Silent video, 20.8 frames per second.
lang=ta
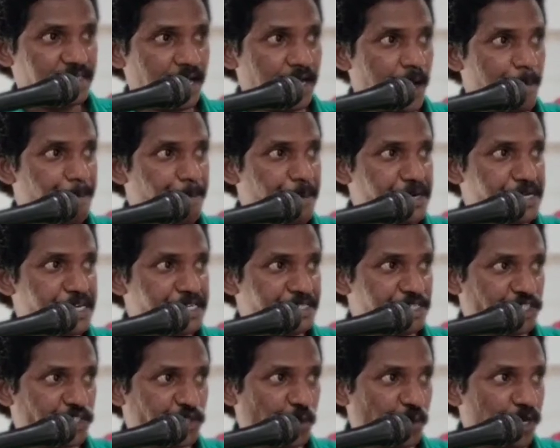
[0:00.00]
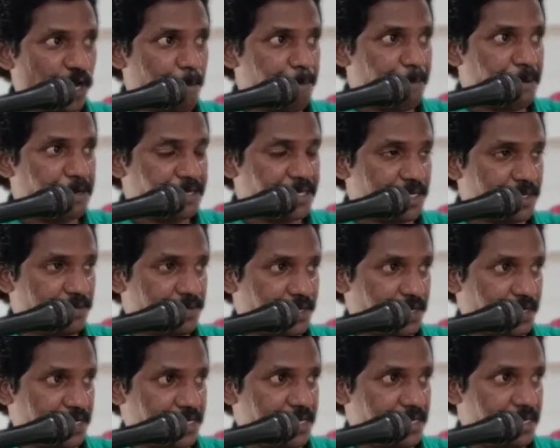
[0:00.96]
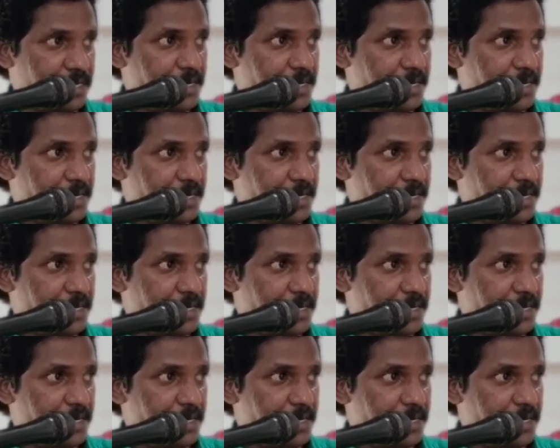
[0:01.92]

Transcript: தகப்பன் என்று சொல்லப்படுகிறவரை